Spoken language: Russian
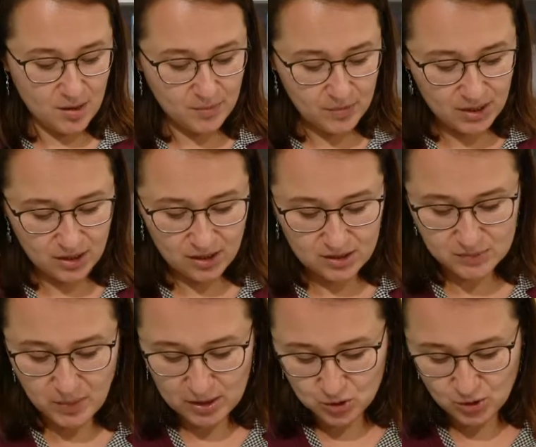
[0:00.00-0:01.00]
Мы с
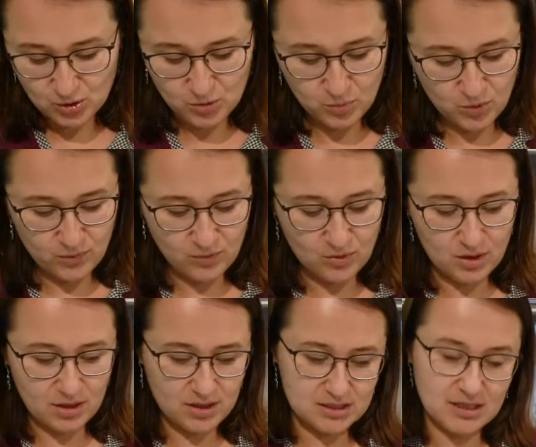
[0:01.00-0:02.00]
большой любовью
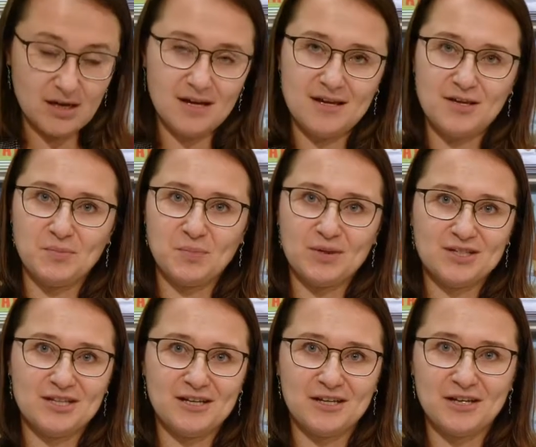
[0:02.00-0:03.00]
и старанием
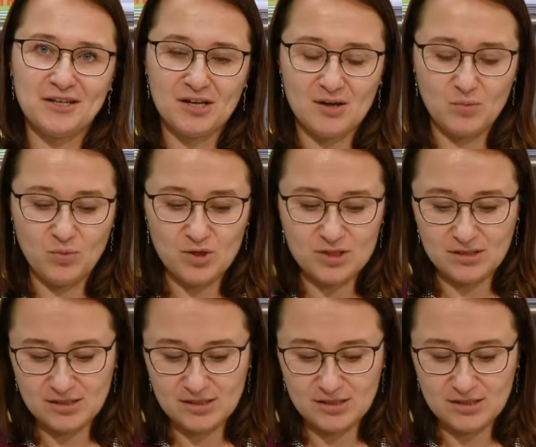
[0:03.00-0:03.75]
подошли к этой работе.